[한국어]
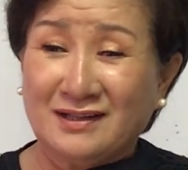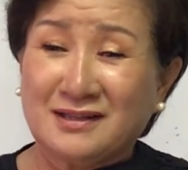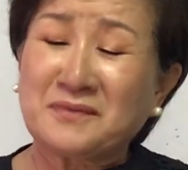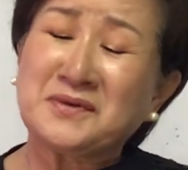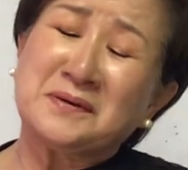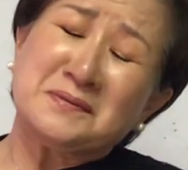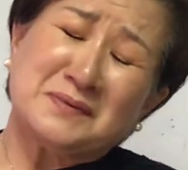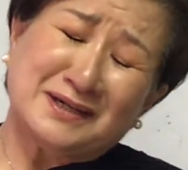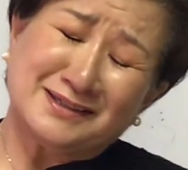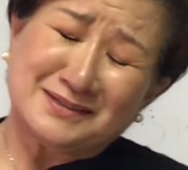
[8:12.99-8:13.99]
답답하면
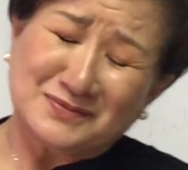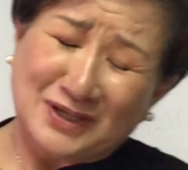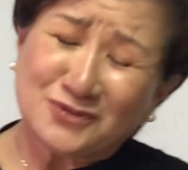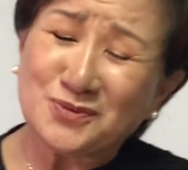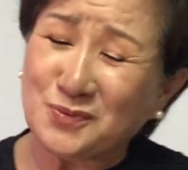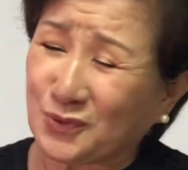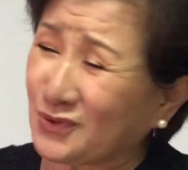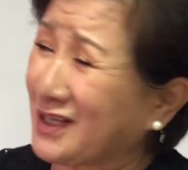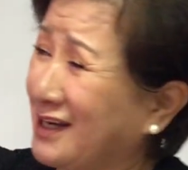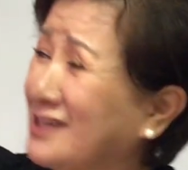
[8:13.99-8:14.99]
하나님 나도
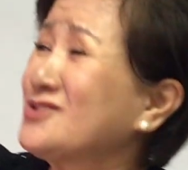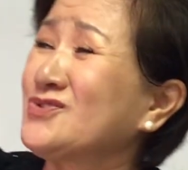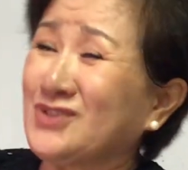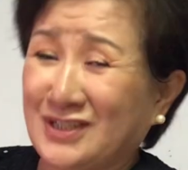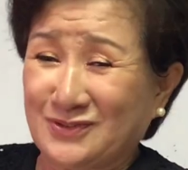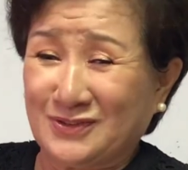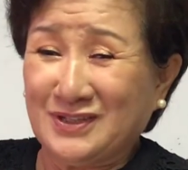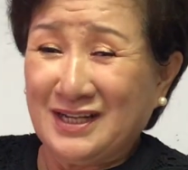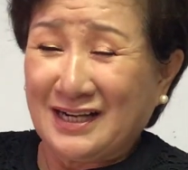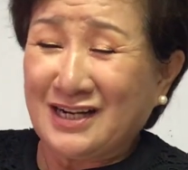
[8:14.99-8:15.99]
모르게 갈 수 있도록
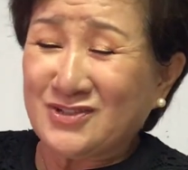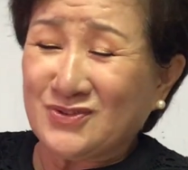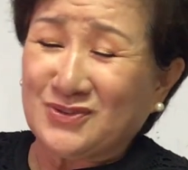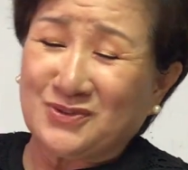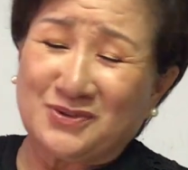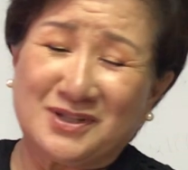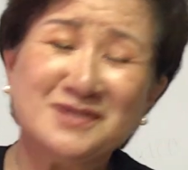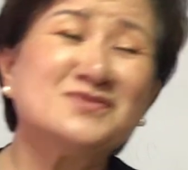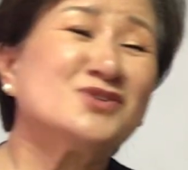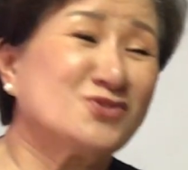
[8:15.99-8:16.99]
갈 수 있도록
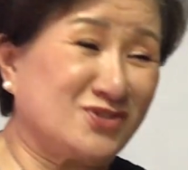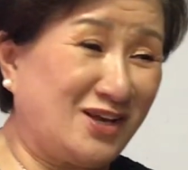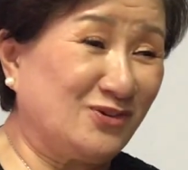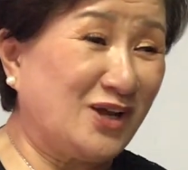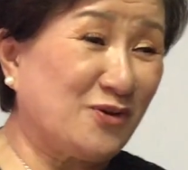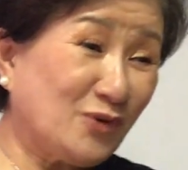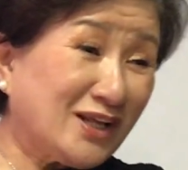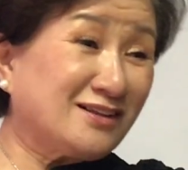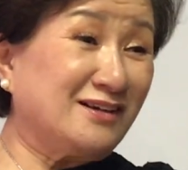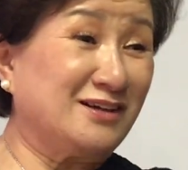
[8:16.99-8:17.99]
힘을 주세요. 내가
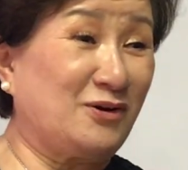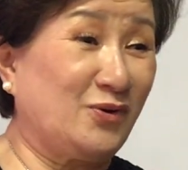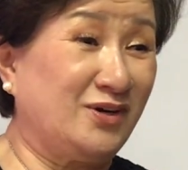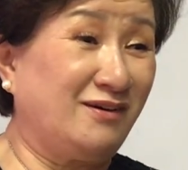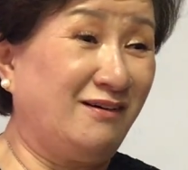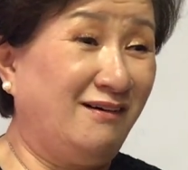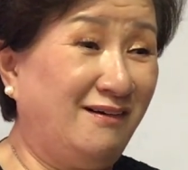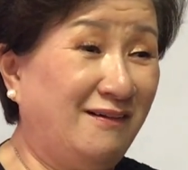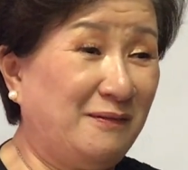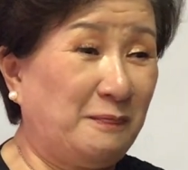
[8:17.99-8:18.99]
요랬다니까 오히려